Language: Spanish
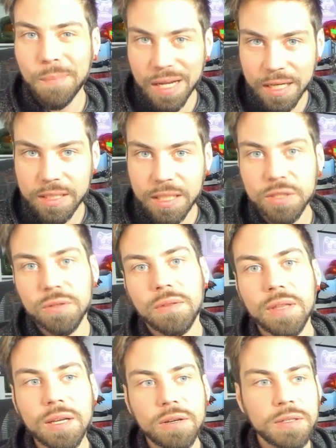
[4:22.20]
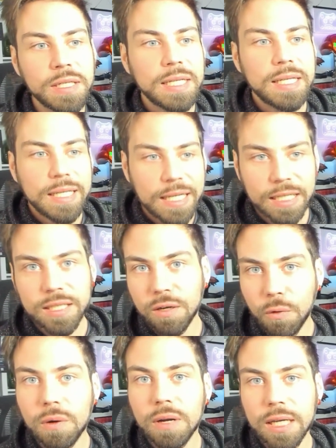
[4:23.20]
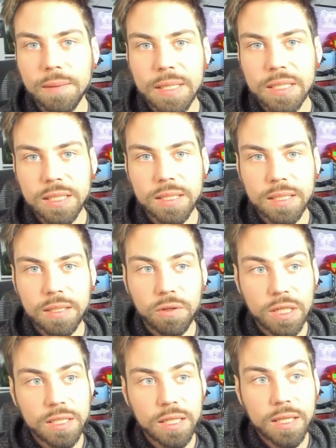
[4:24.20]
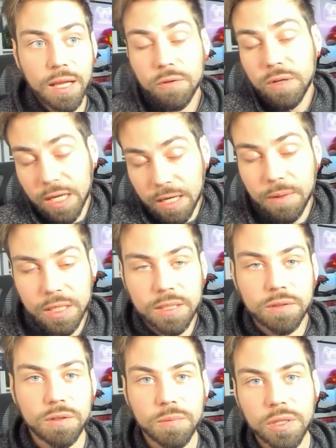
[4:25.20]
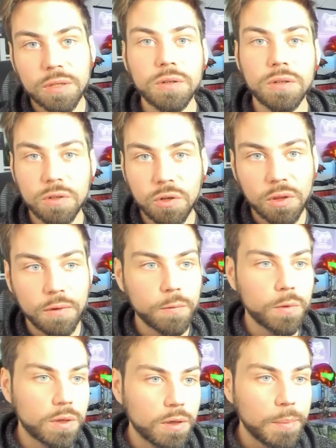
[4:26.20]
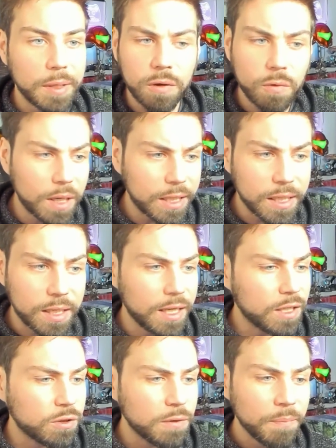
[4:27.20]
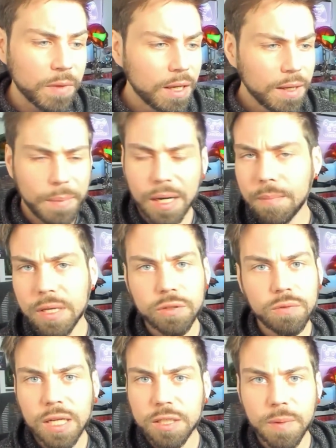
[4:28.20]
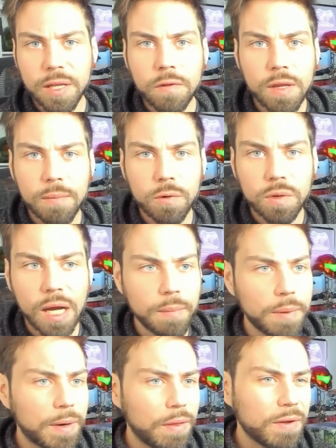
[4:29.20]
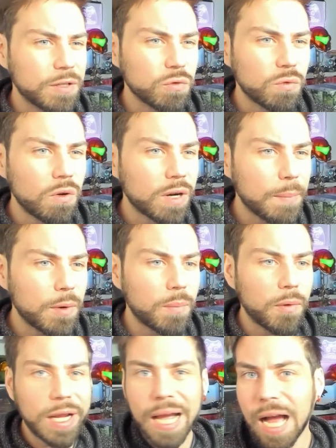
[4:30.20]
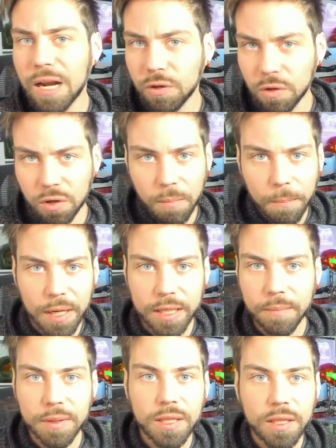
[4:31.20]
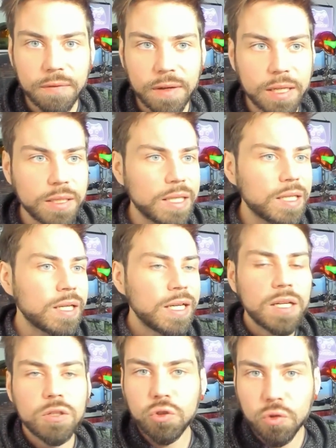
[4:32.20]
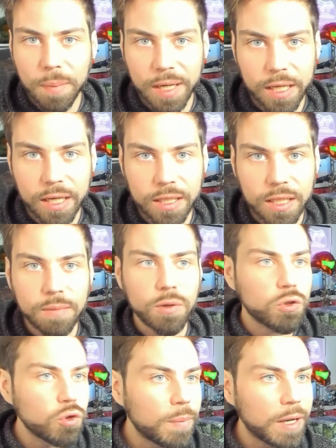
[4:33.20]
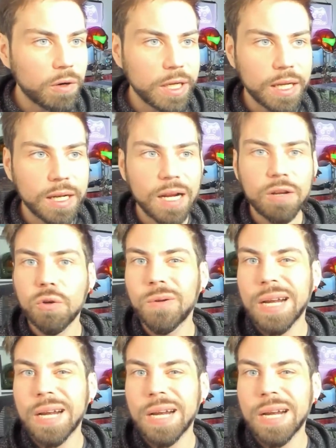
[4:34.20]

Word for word: PlayStation 5, es el juego al que más eh, horas le he dado, que acabará siendo, como digo, God of War, ¿no? Pero en cualquier caso, para mí ha sido una experiencia brutal. Me parece que es un juego que propone algo completamente diferente, súper creativo, súper original, con